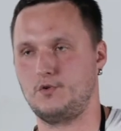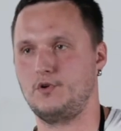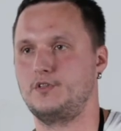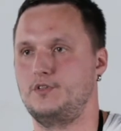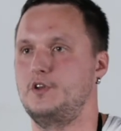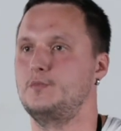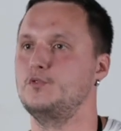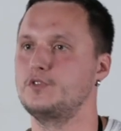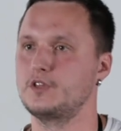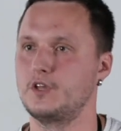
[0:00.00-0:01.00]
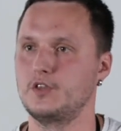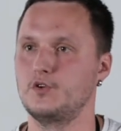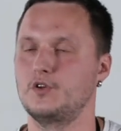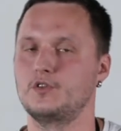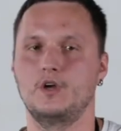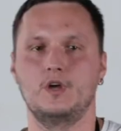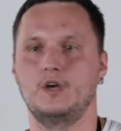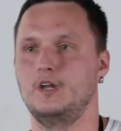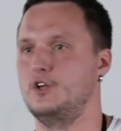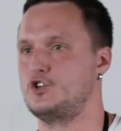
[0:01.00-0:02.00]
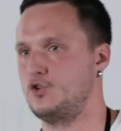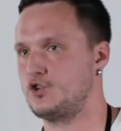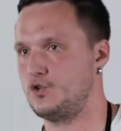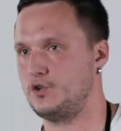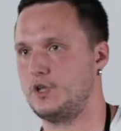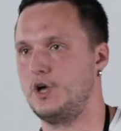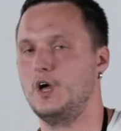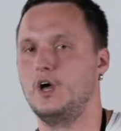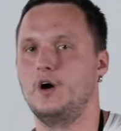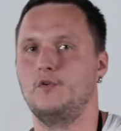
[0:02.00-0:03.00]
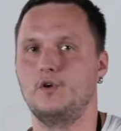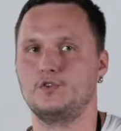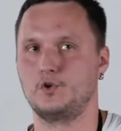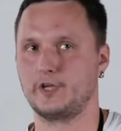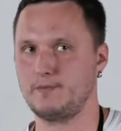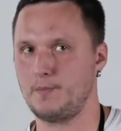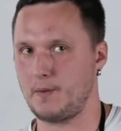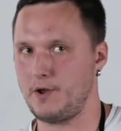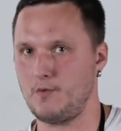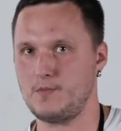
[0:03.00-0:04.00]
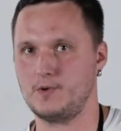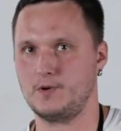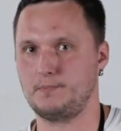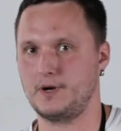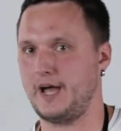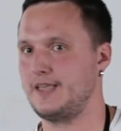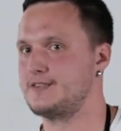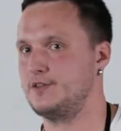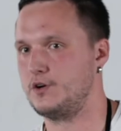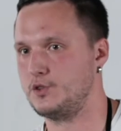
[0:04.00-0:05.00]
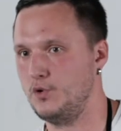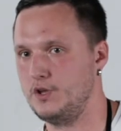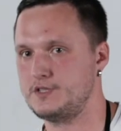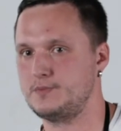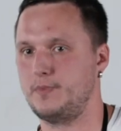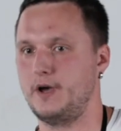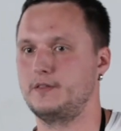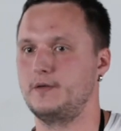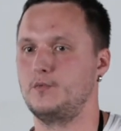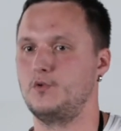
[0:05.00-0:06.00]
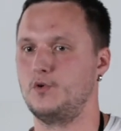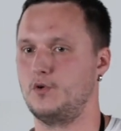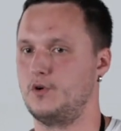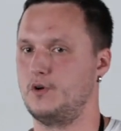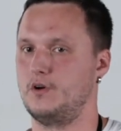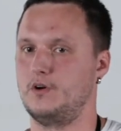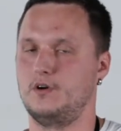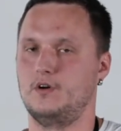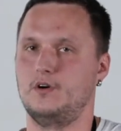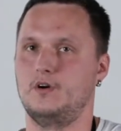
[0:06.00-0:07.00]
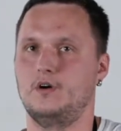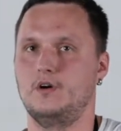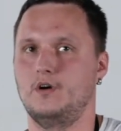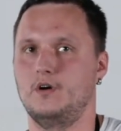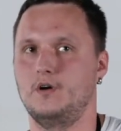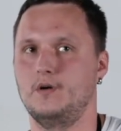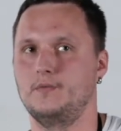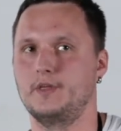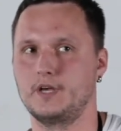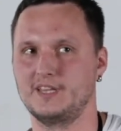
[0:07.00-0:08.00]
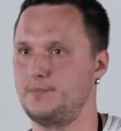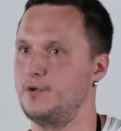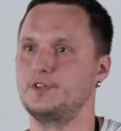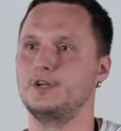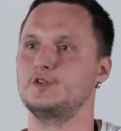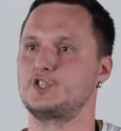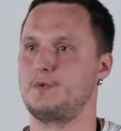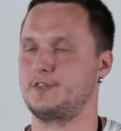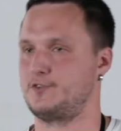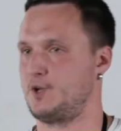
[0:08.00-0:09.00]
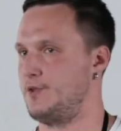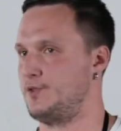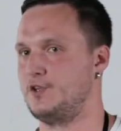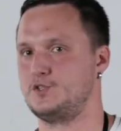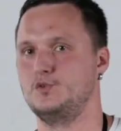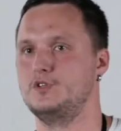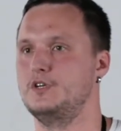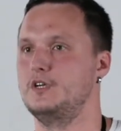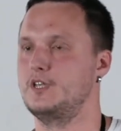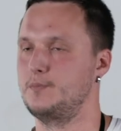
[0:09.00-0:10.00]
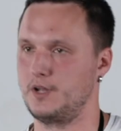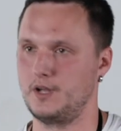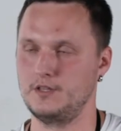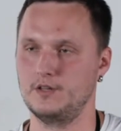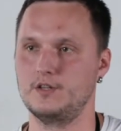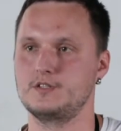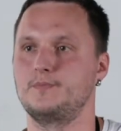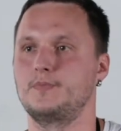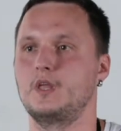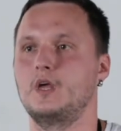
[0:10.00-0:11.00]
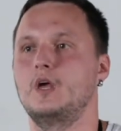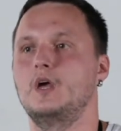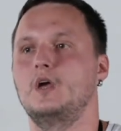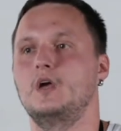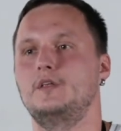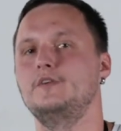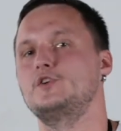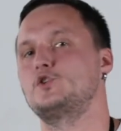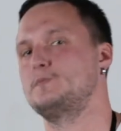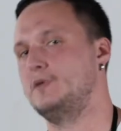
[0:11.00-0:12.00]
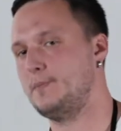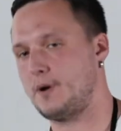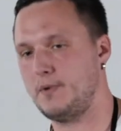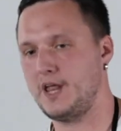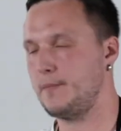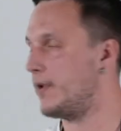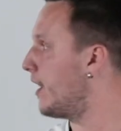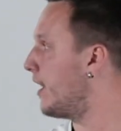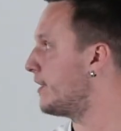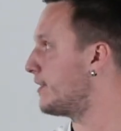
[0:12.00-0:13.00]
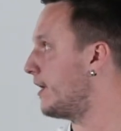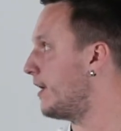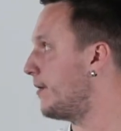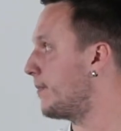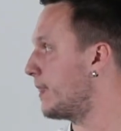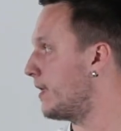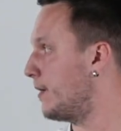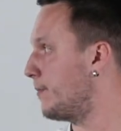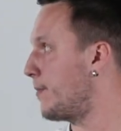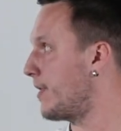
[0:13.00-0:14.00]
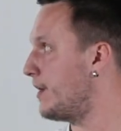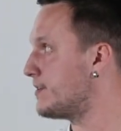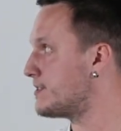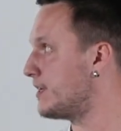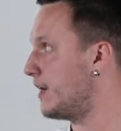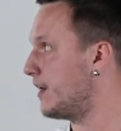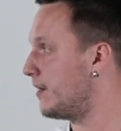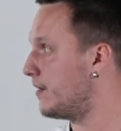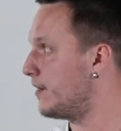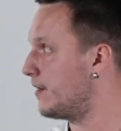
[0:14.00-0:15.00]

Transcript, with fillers: он какой-нибудь атрибут не найдет или еще что-то. Вот. С другими проблемами мы пока не столкнулись, поэтому э, никаких дополнительных инструментов, кроме Android Studio, и не пригодилось. Единственное, что у нас была проблема, это э, поменялся